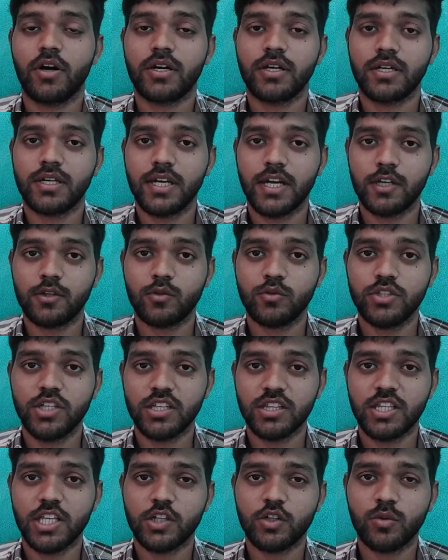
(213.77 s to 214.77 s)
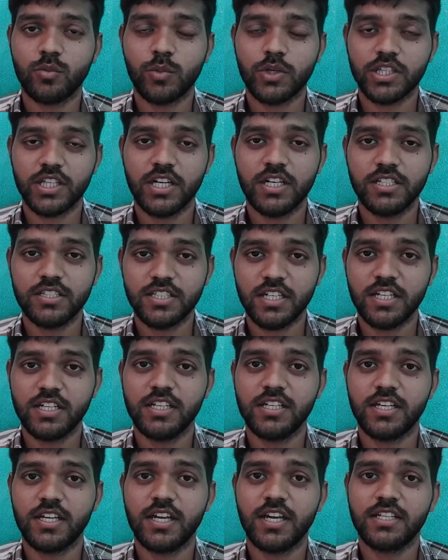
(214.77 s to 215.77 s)
बाकी खैर तो जनता को पता ही
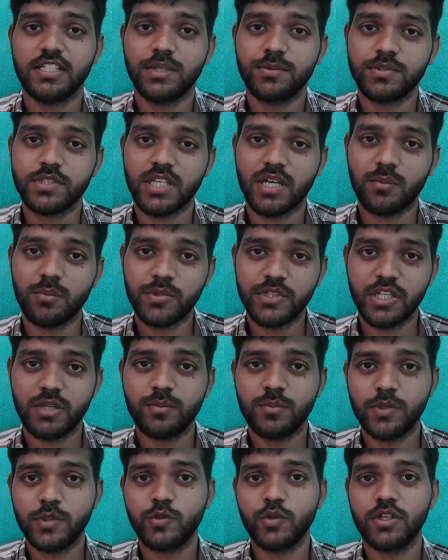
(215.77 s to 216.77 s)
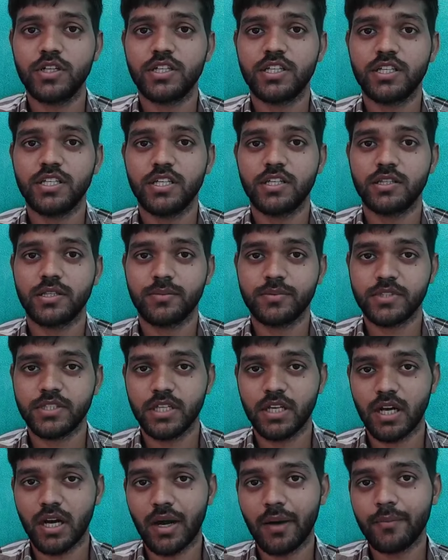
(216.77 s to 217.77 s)
चल ही गया जब से आप बीजेपी ज्वाइन किए हैं तब
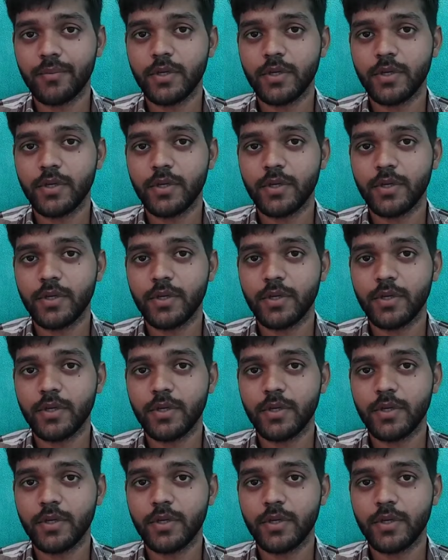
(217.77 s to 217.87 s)
से